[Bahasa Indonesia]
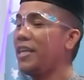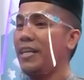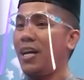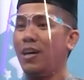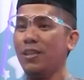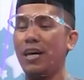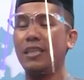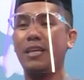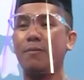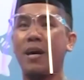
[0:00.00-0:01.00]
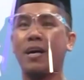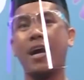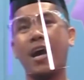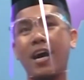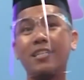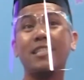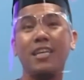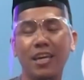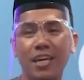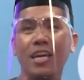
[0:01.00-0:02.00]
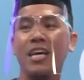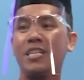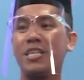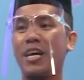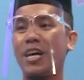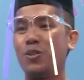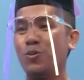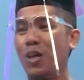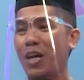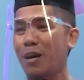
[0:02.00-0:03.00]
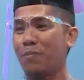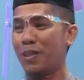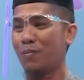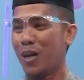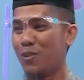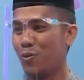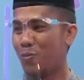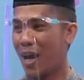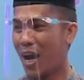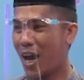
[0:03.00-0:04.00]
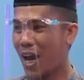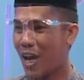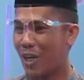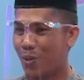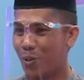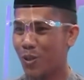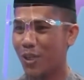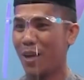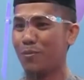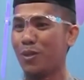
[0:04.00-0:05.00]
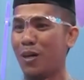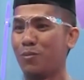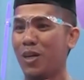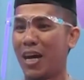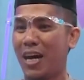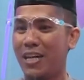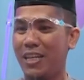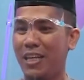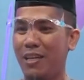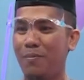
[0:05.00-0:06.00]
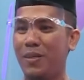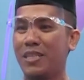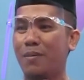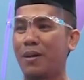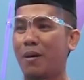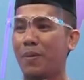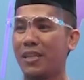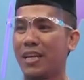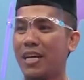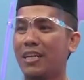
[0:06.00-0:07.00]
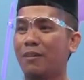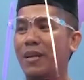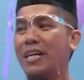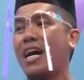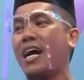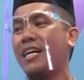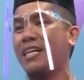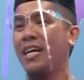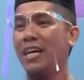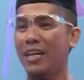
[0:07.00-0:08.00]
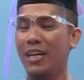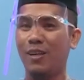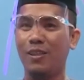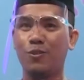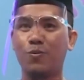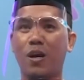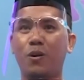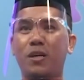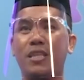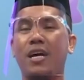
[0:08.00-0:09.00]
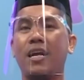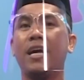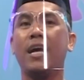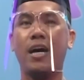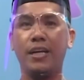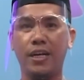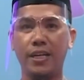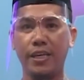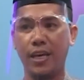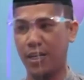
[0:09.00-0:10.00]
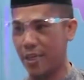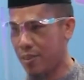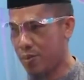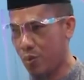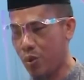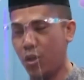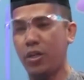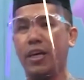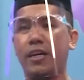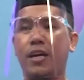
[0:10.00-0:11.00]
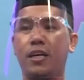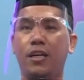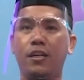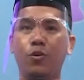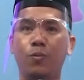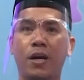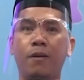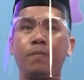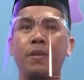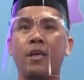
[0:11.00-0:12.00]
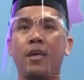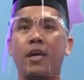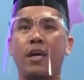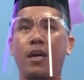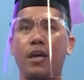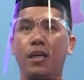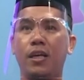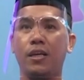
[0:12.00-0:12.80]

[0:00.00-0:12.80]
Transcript: Ya Allah terima kasih saya sudah dapat baju baru dan mudah-mudahan ini bisa mendapatkan keberkahan dari Allah Subhanahu wa taala. Adik-adik yang ada di studio dengan yang ada di rumah eh,